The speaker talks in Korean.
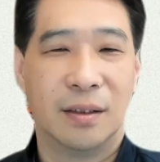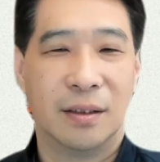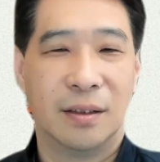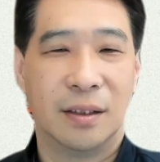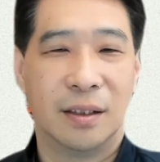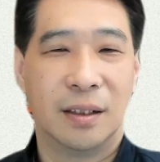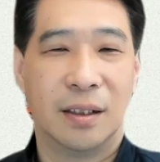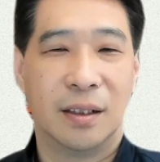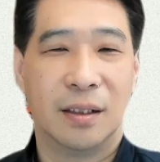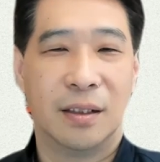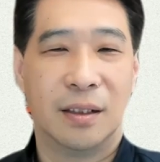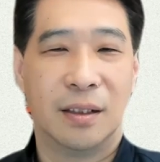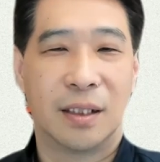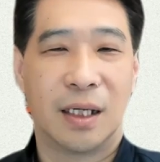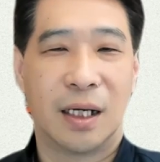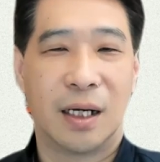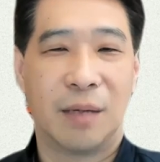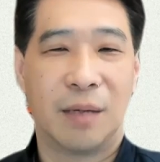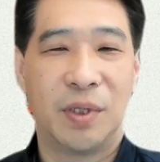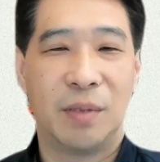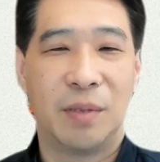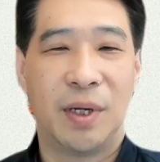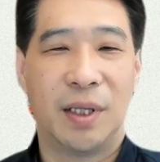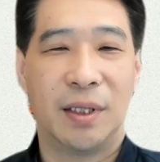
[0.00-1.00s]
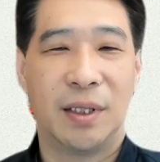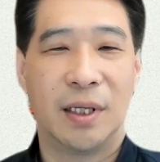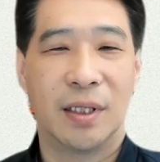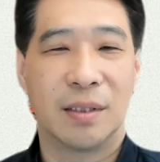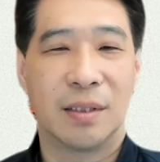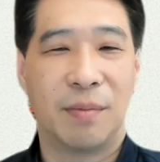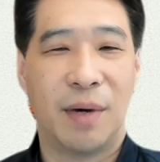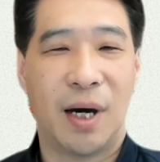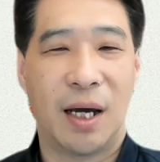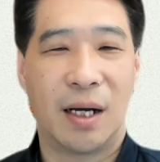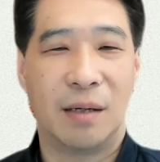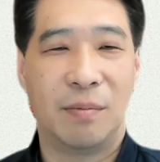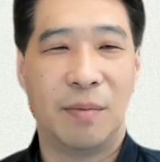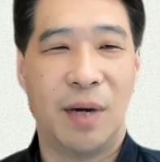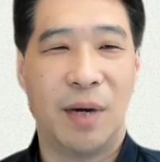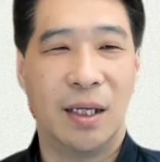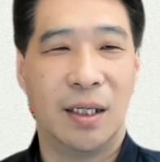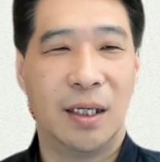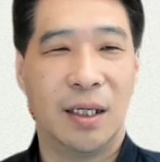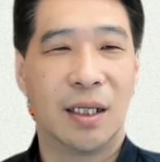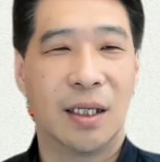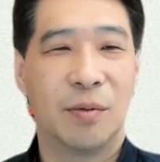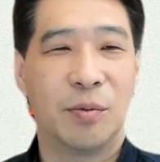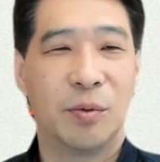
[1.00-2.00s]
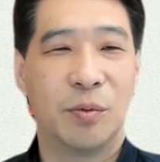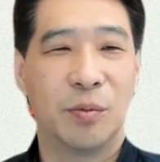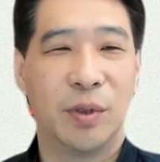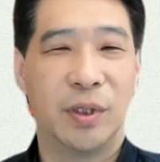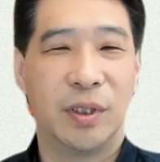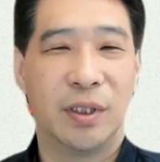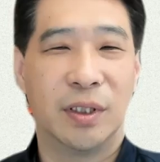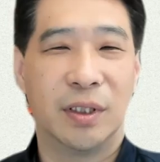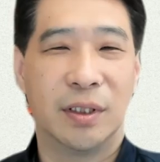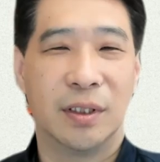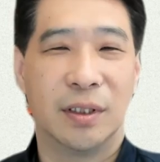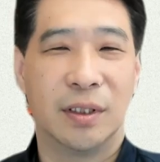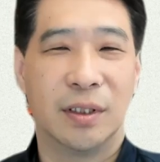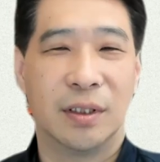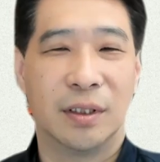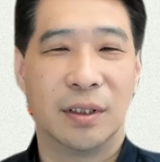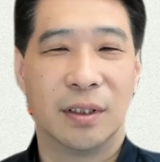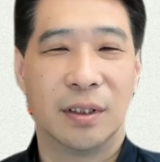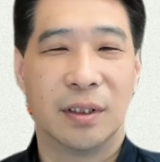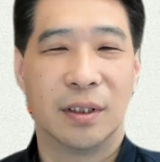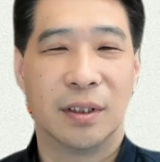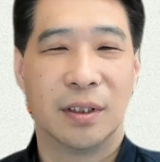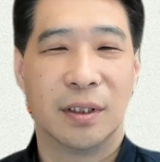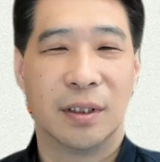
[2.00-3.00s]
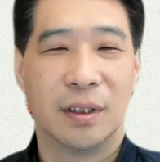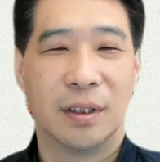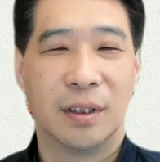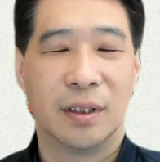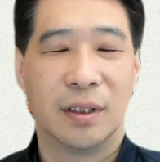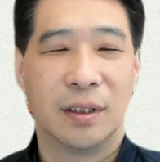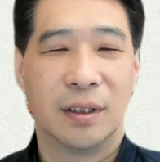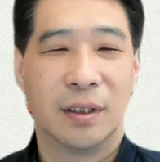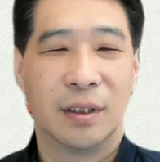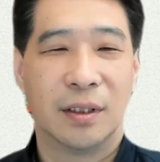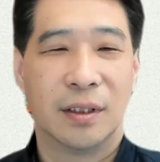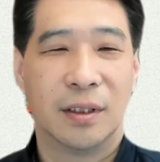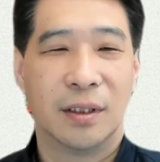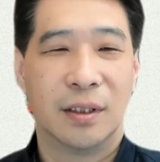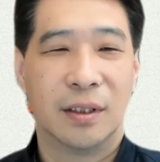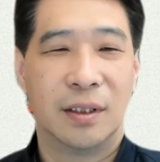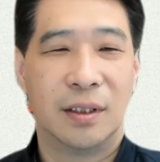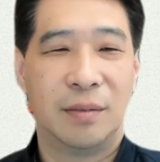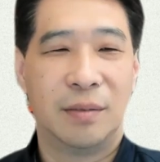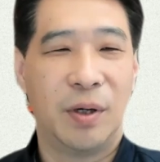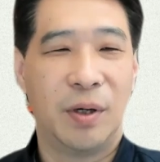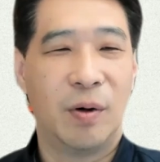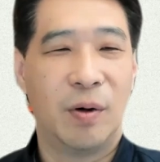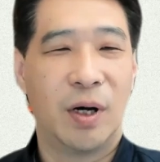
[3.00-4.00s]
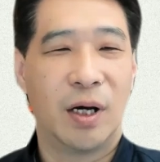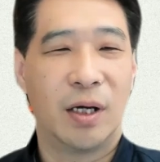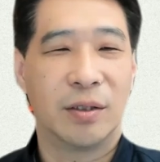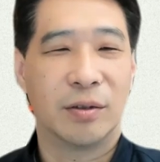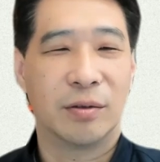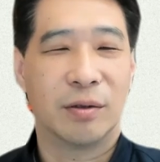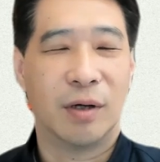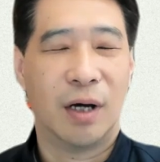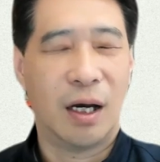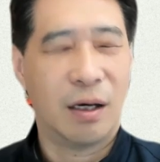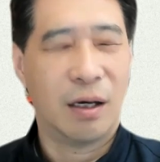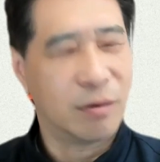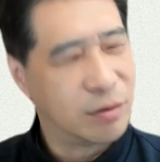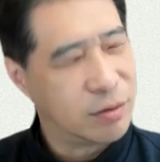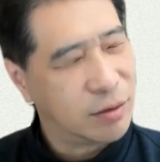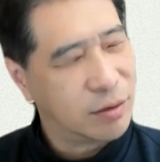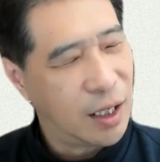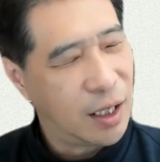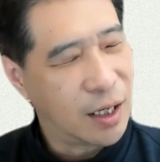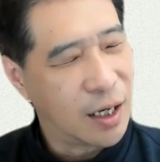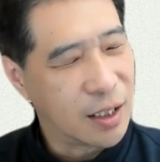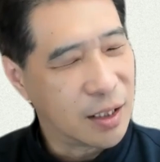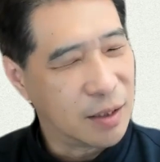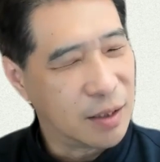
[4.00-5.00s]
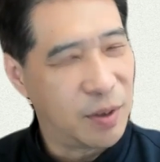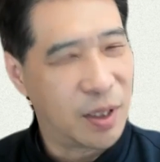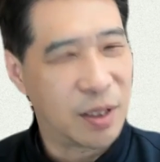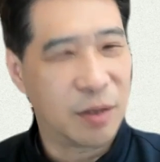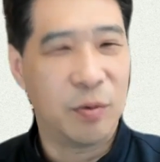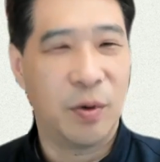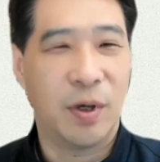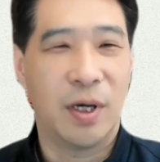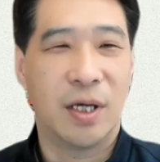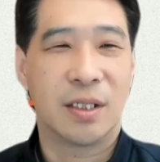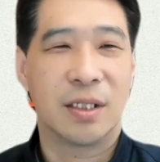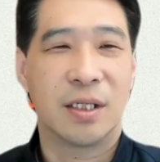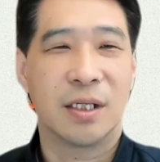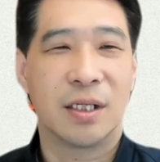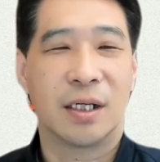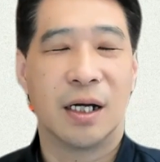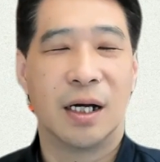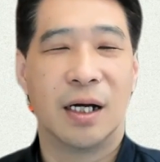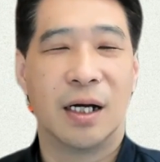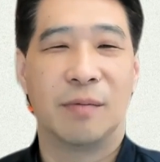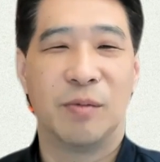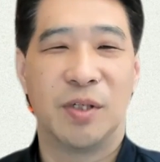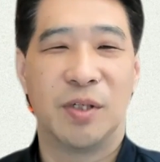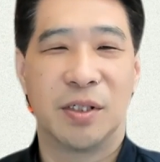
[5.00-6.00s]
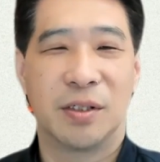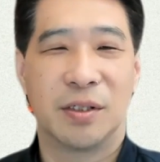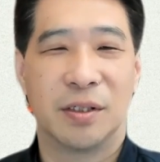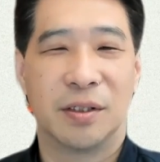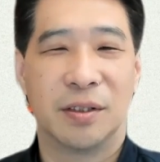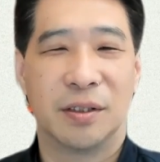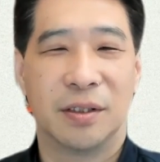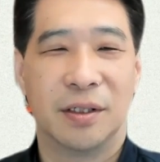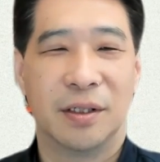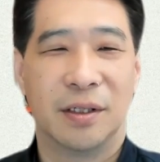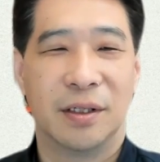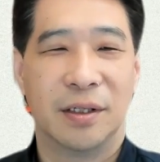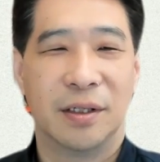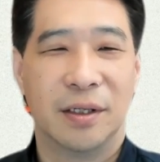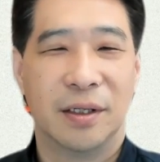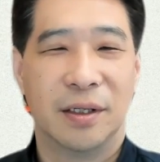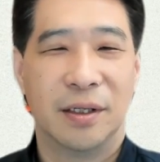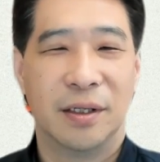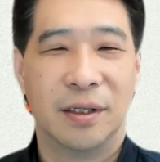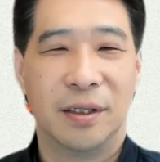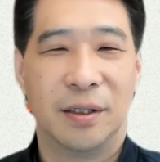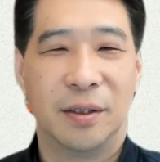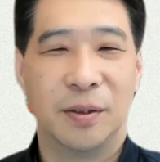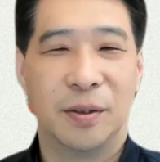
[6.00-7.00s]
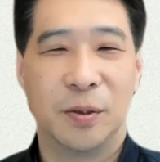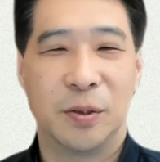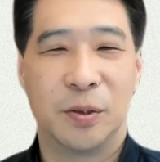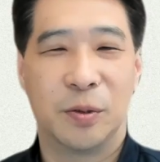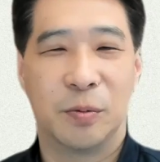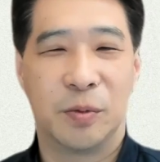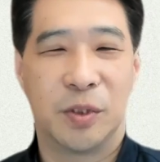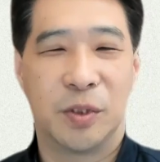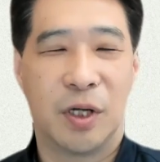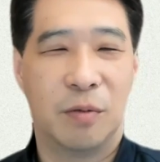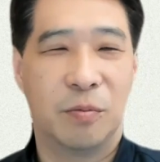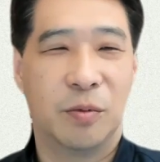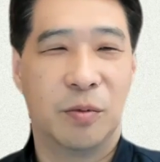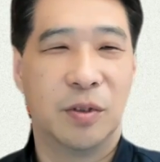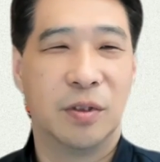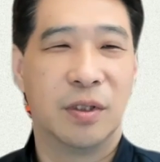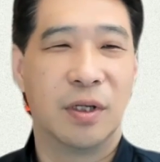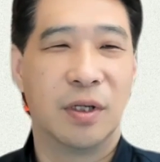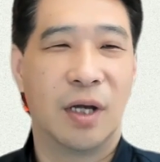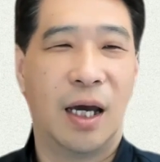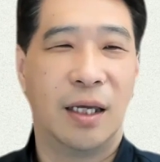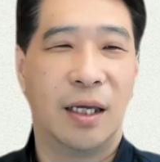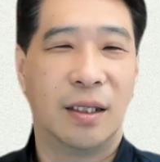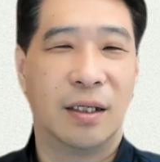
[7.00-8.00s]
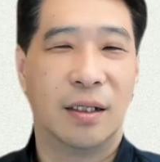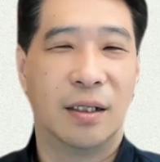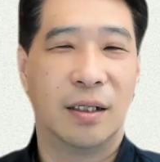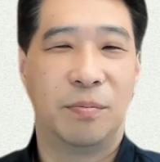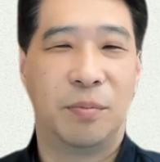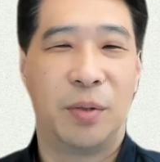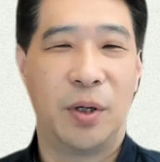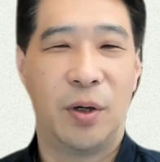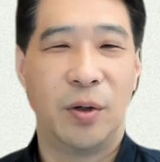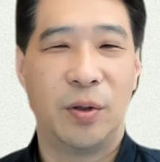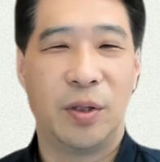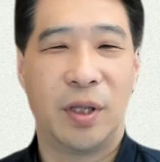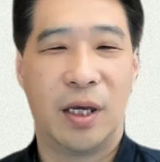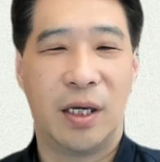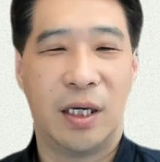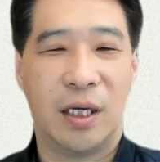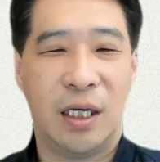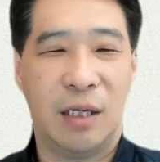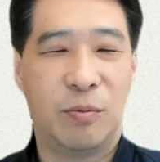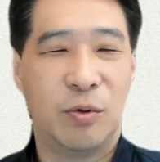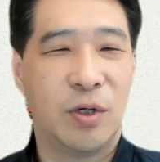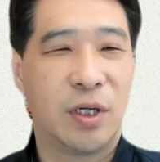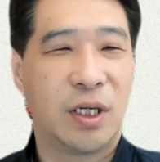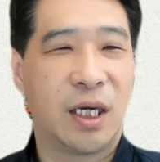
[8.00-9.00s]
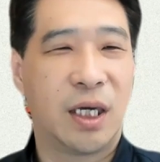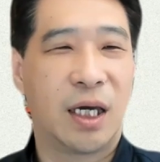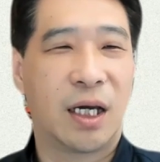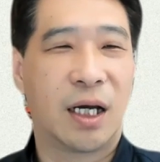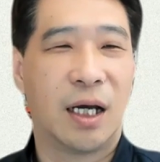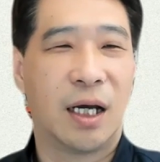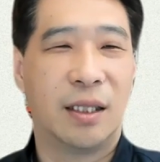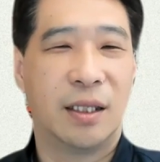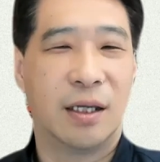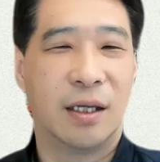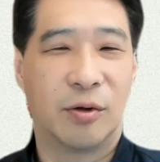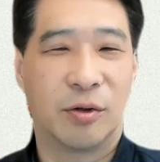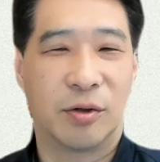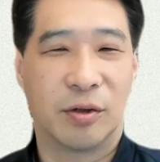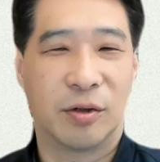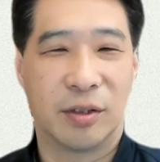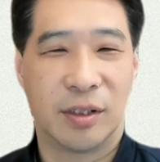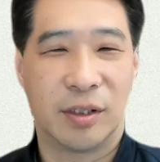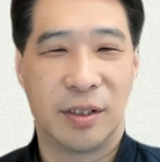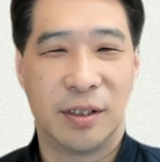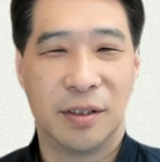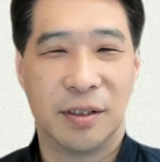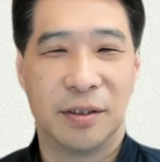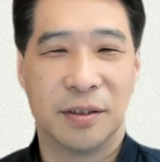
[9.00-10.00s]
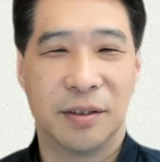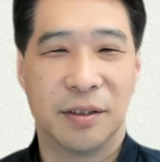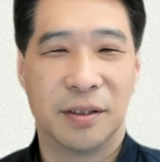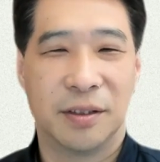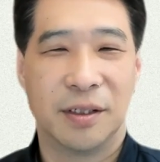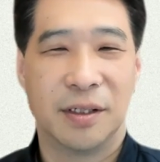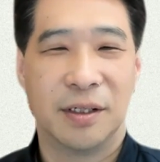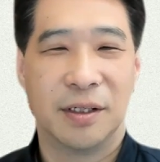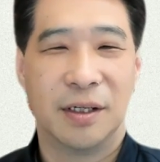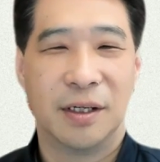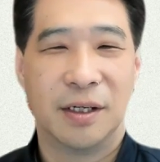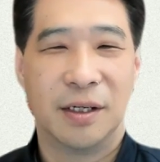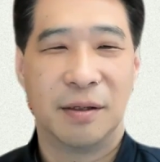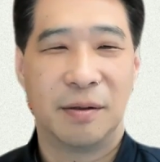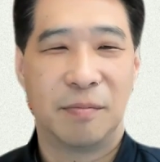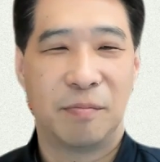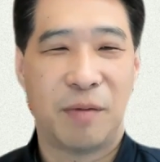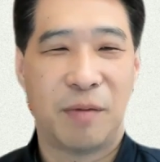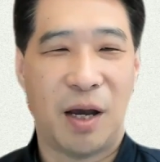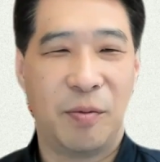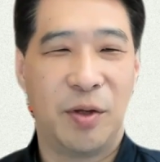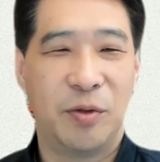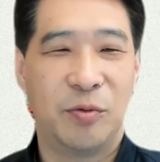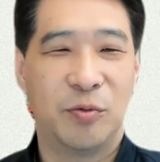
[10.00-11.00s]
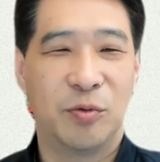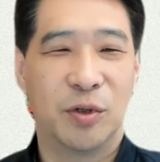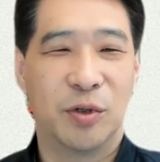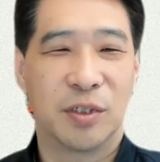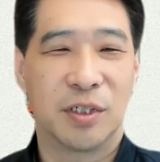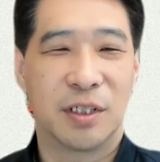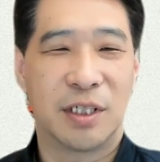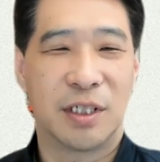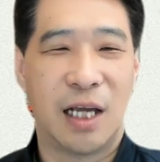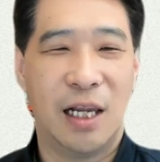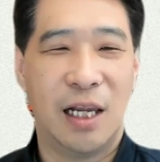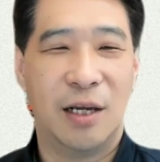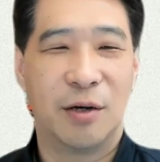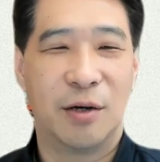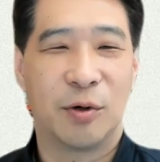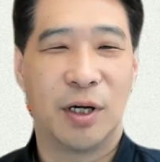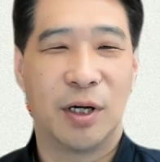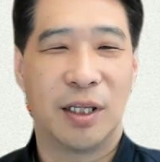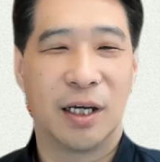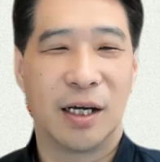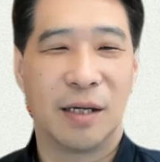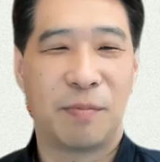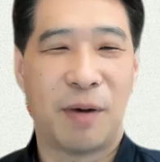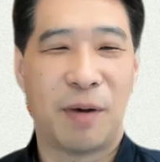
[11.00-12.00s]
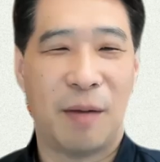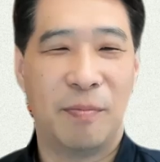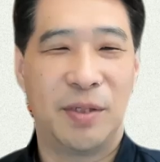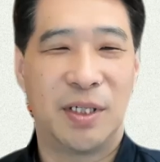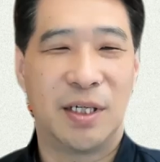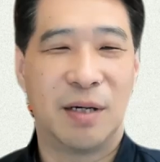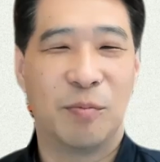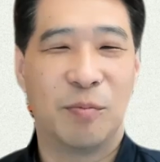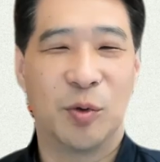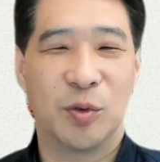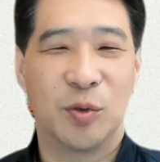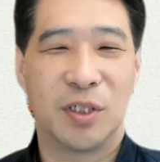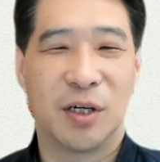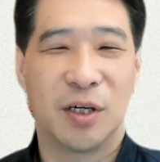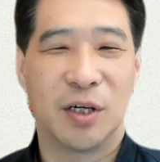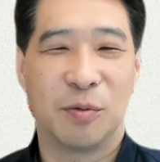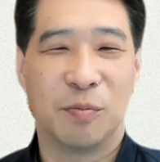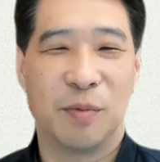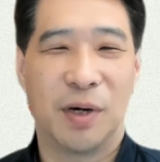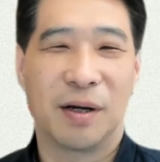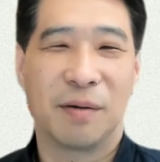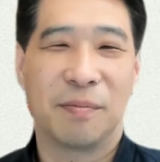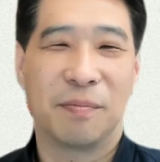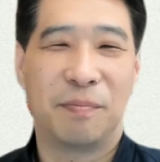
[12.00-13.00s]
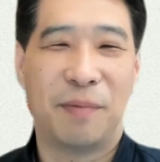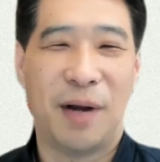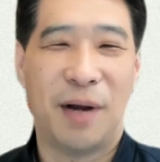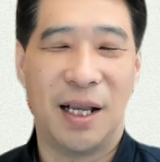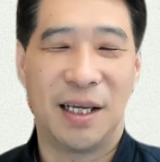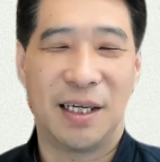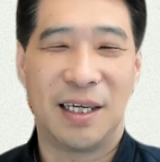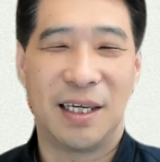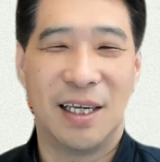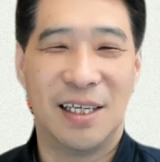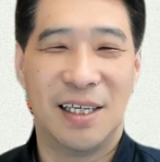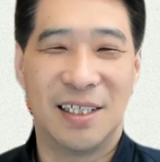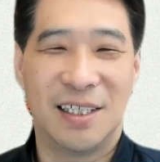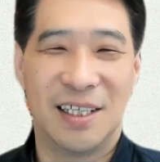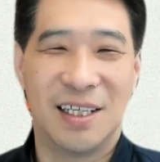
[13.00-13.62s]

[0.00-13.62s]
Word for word: 이제 사람들 만나서 말을 많이 하다 보면은 집에 와가지고 아, 내가 그 말을 왜 했을까 하면서 요즘 젊은 아이들 표현에 입을 킥한다고 그러거든요. 밤에 누워서 자려고 하다가 밤잠 못 자고 막 발길